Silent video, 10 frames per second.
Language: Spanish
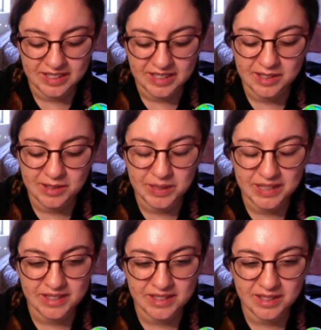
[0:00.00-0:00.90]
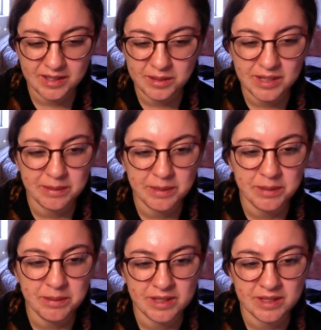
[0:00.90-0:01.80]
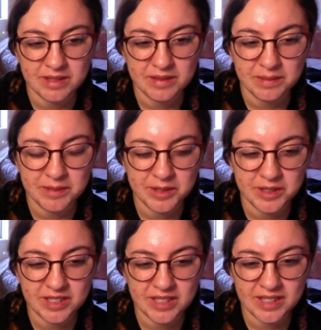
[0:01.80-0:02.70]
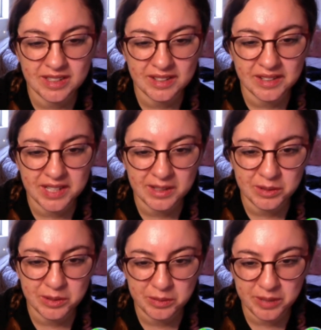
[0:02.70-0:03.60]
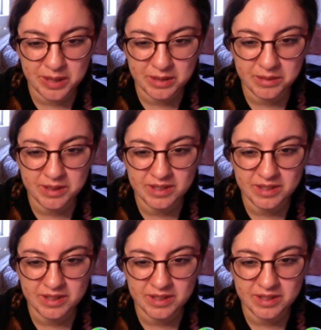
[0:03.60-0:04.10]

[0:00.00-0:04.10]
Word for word: es como la esencia es como la misma. Uno se tiene que reacostumbrar nomás.